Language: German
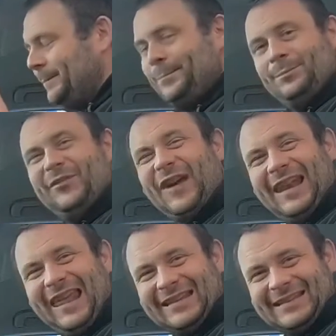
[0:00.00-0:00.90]

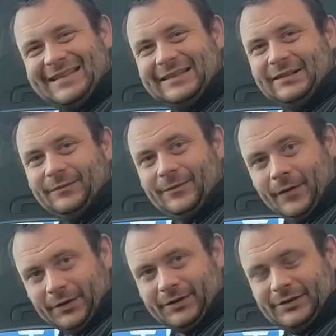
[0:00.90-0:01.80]
verletzen
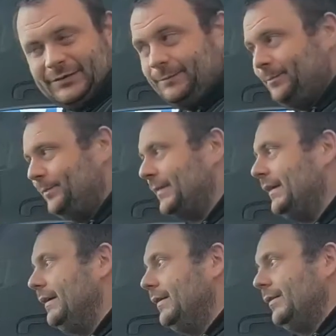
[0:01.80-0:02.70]
wird.
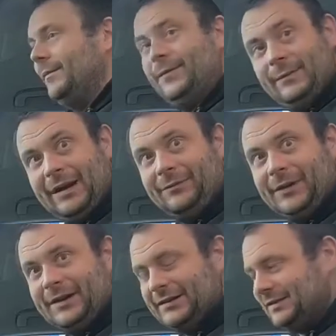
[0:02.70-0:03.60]
Wie machen wir
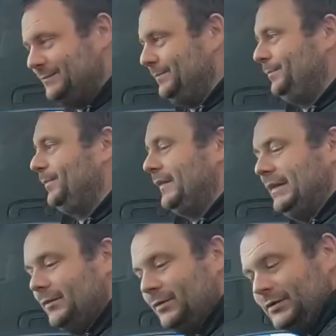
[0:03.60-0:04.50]
das?
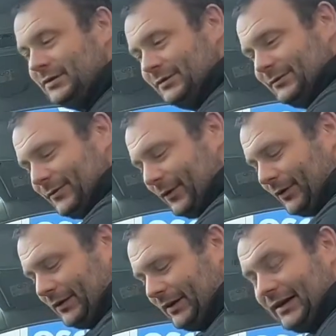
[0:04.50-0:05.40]
Hier unten
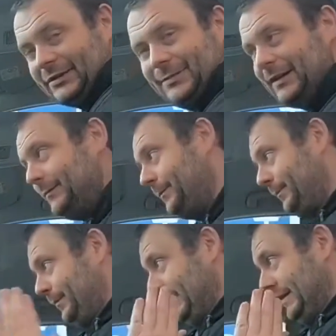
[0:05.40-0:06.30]
vorne erstmal
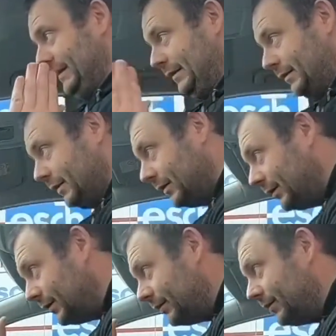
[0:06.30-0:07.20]
die
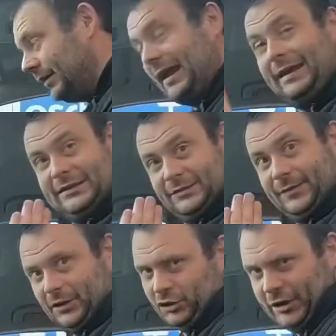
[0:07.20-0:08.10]

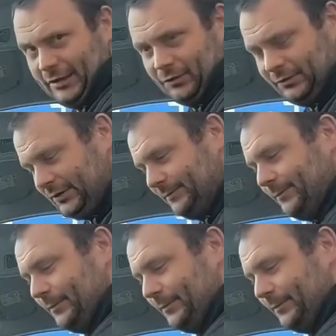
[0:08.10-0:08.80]
Längsverstellung ist